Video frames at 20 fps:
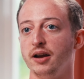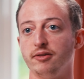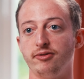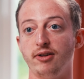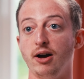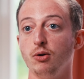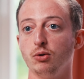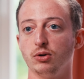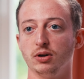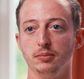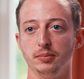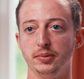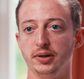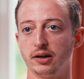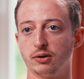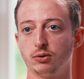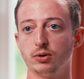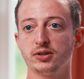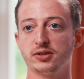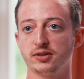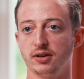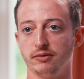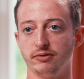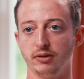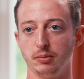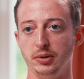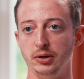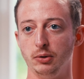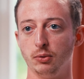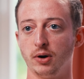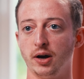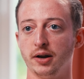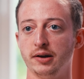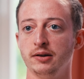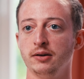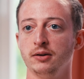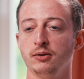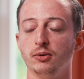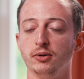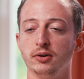Erfahrungen mit der Kurzzeitvermietung
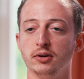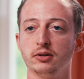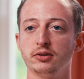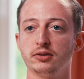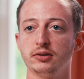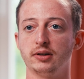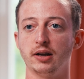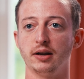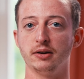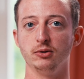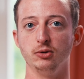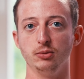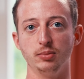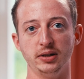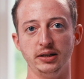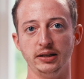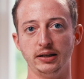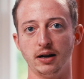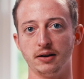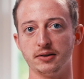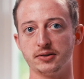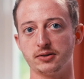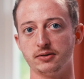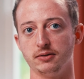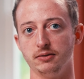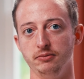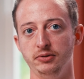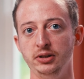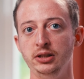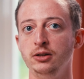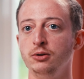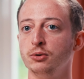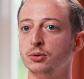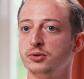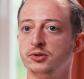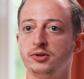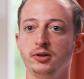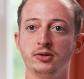hatte und dann über die ganzen Videos,